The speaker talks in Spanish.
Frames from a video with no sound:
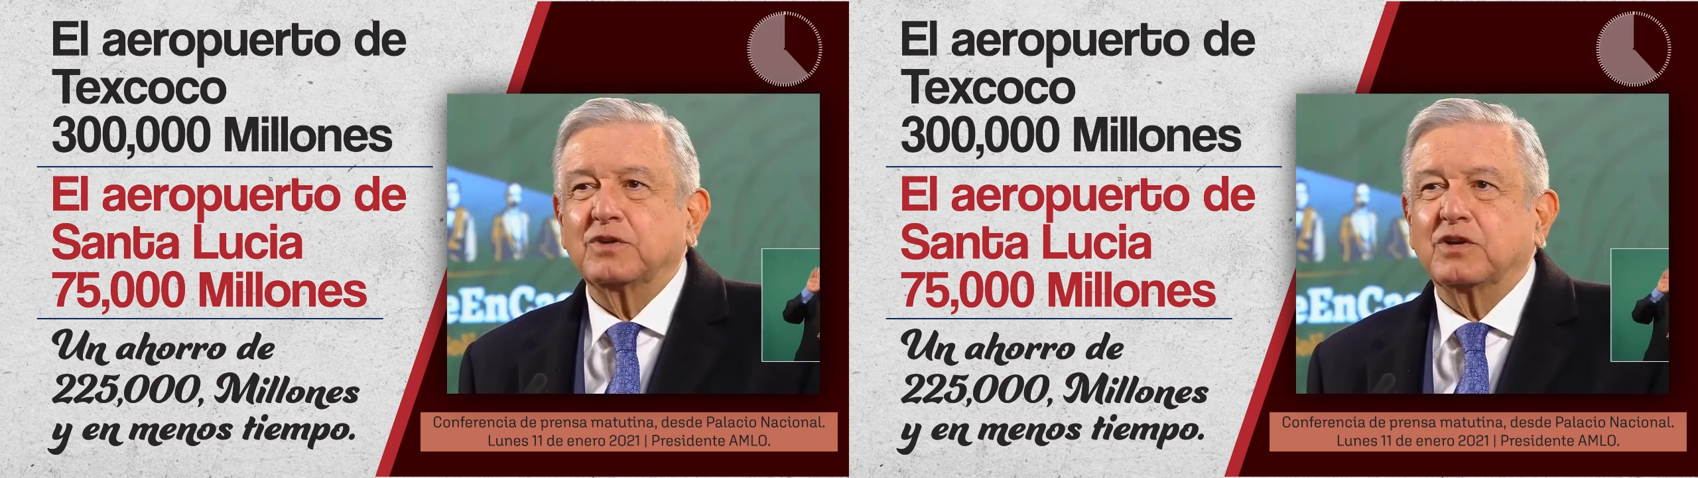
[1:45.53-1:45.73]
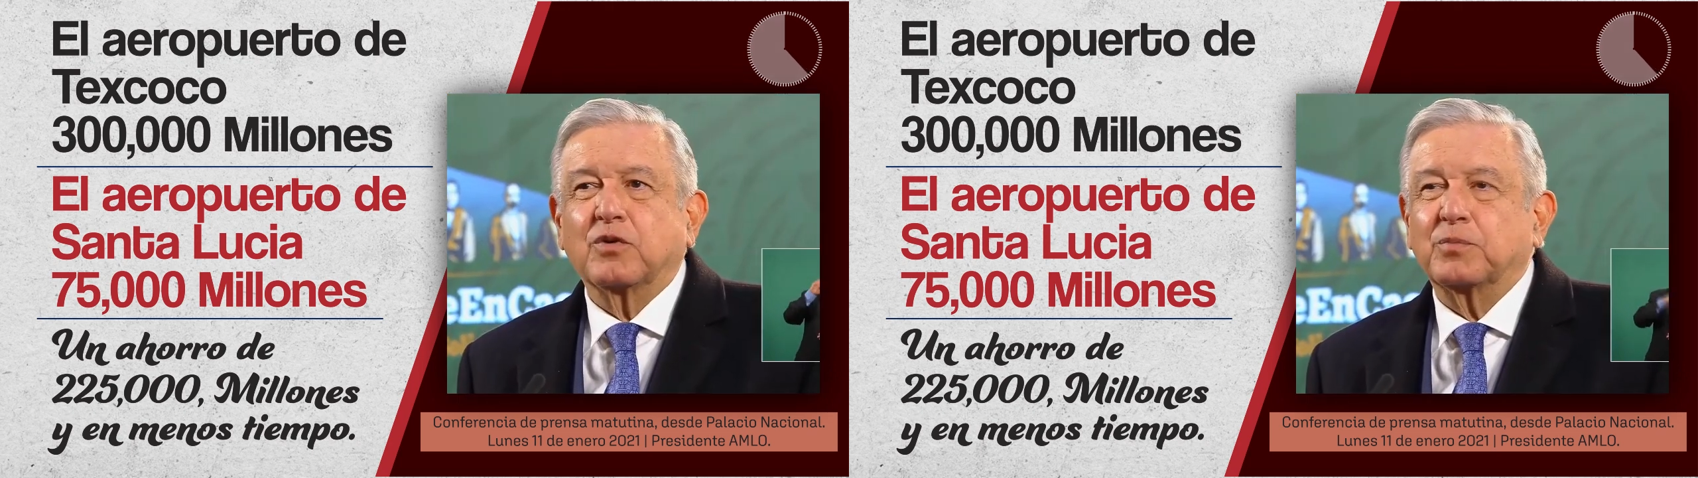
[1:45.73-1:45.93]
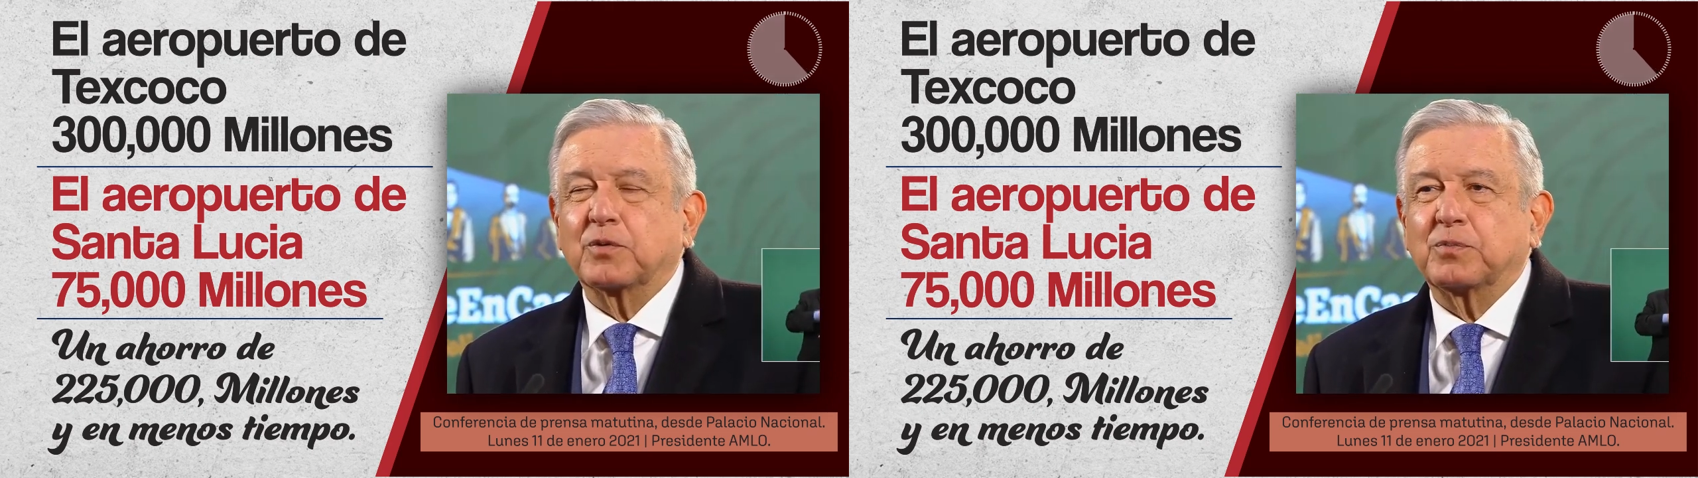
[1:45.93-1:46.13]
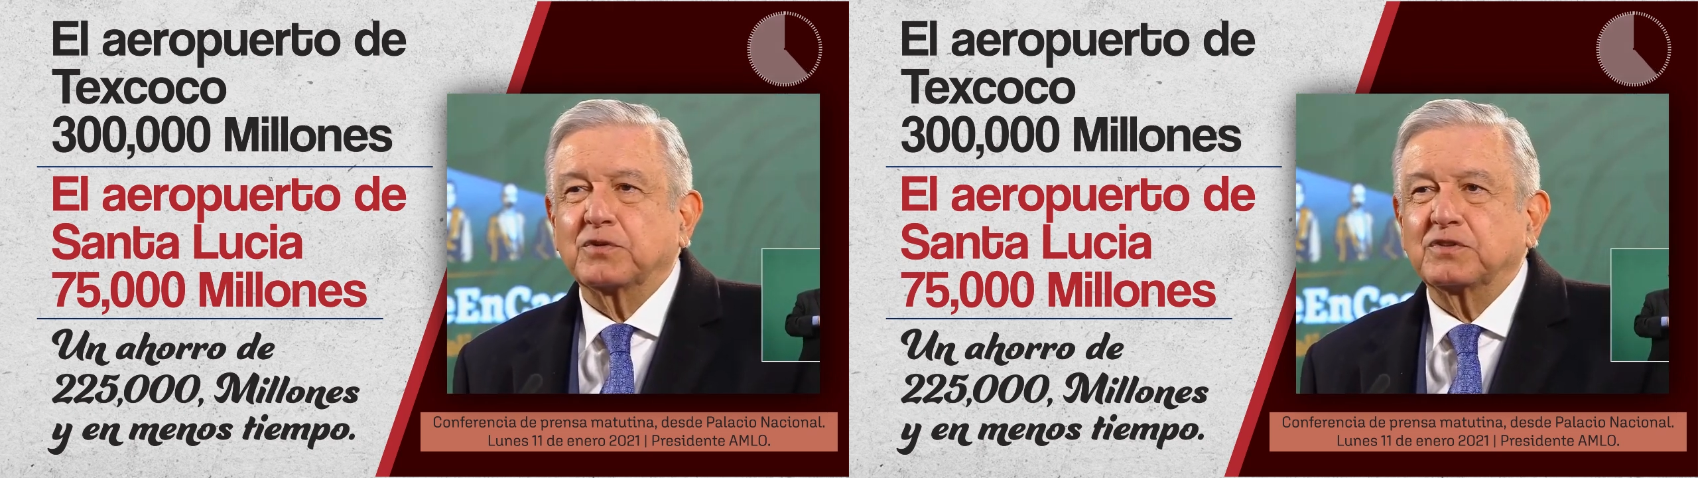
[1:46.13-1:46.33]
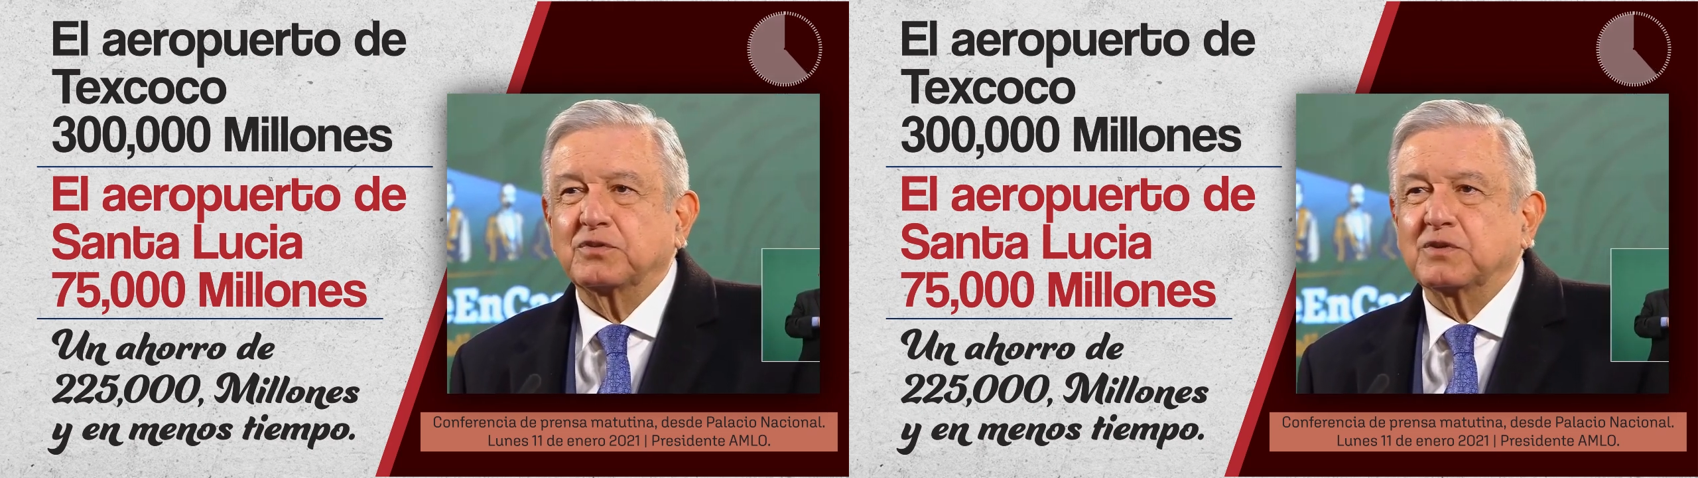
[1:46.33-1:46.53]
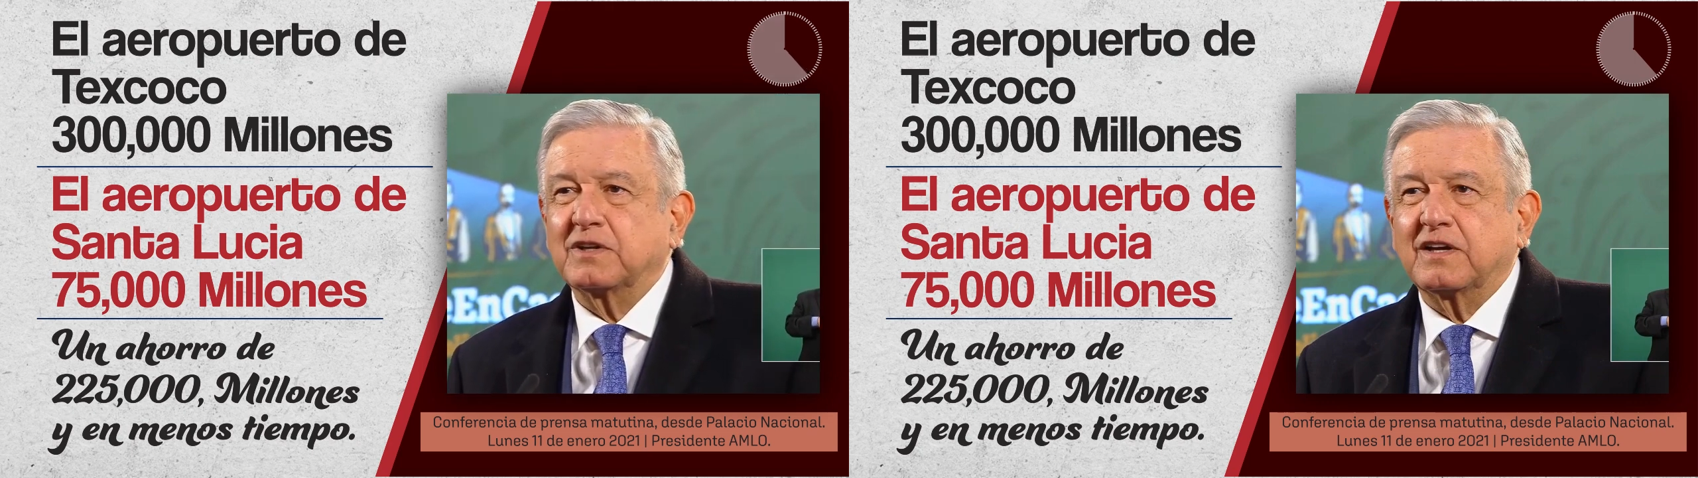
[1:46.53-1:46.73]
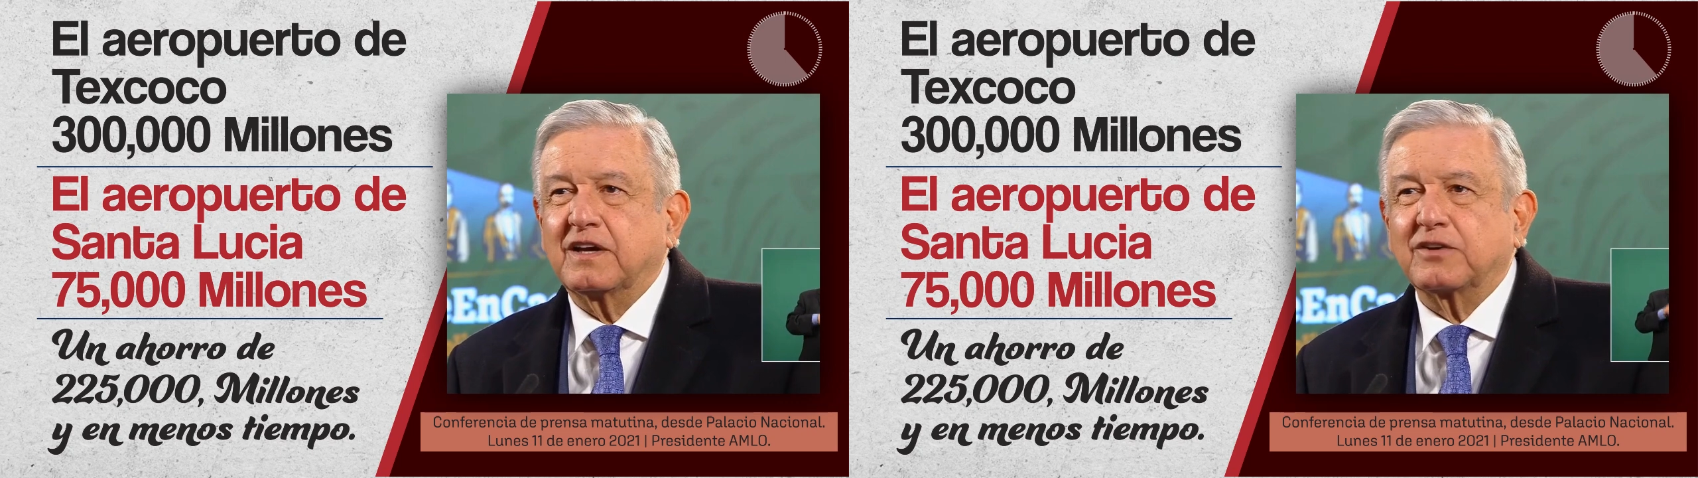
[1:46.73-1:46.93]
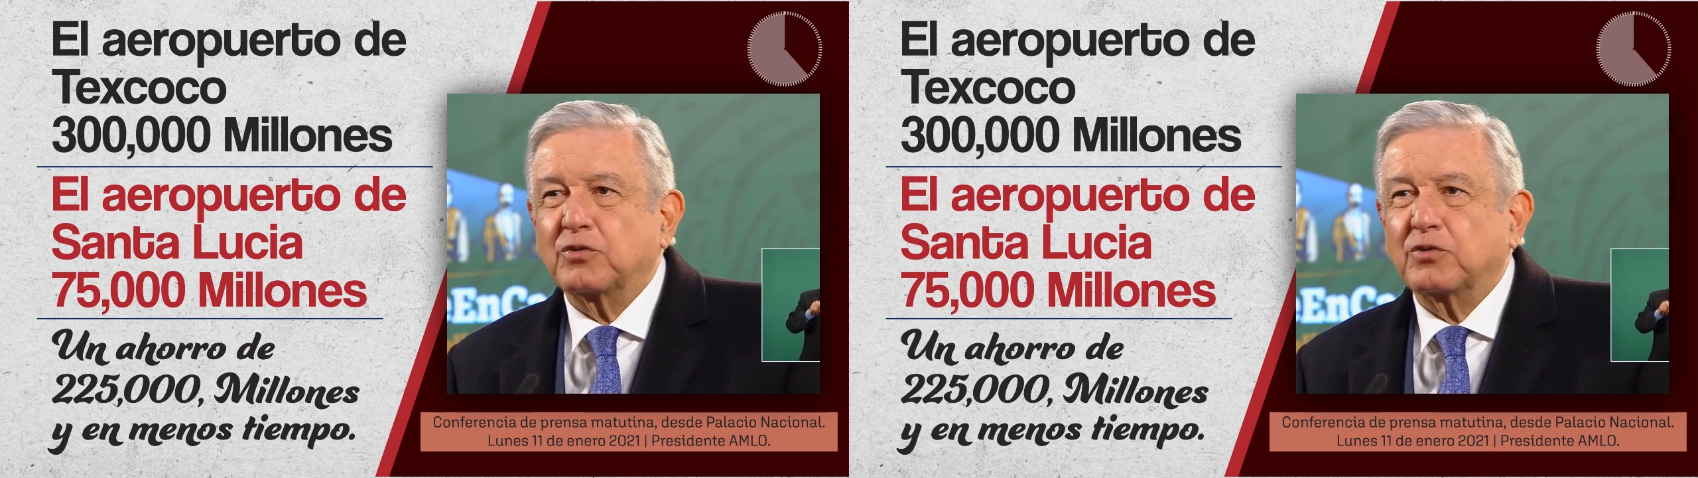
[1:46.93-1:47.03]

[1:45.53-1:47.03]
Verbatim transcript: único propósito era